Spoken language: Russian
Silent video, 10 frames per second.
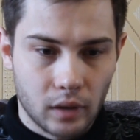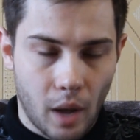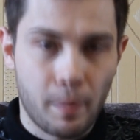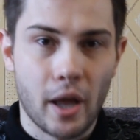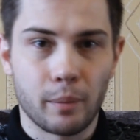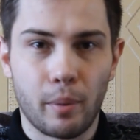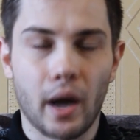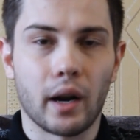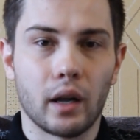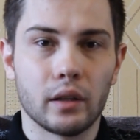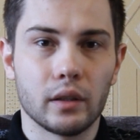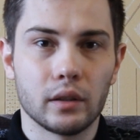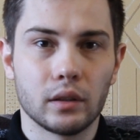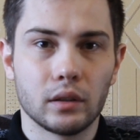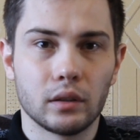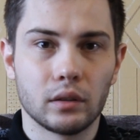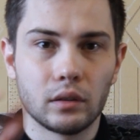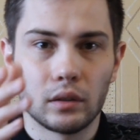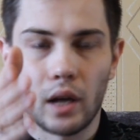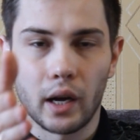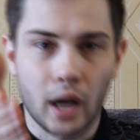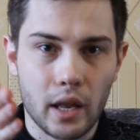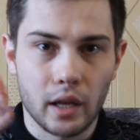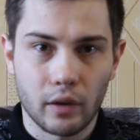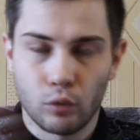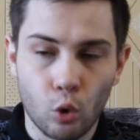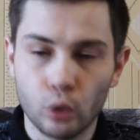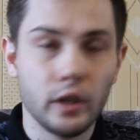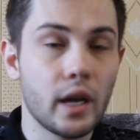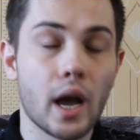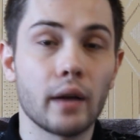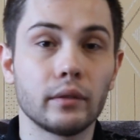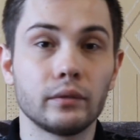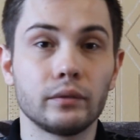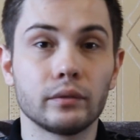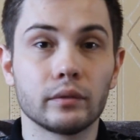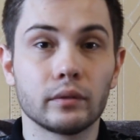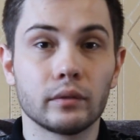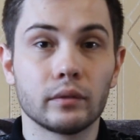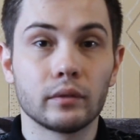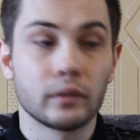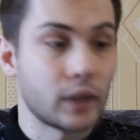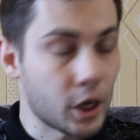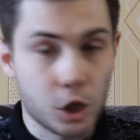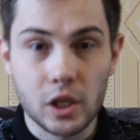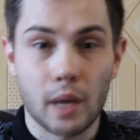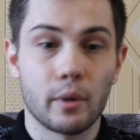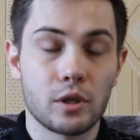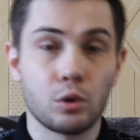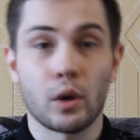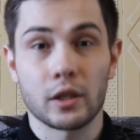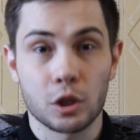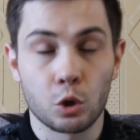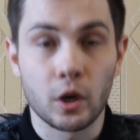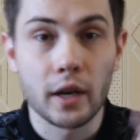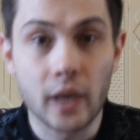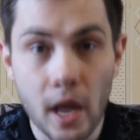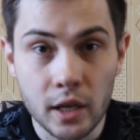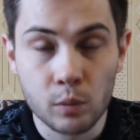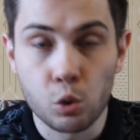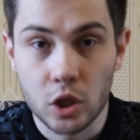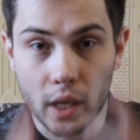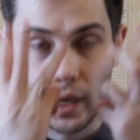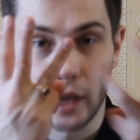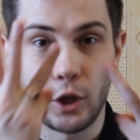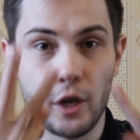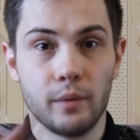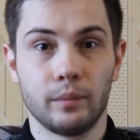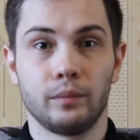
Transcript: Опять пара охранников, он и я. Та же самая ситуация, только не один бушлат, а три.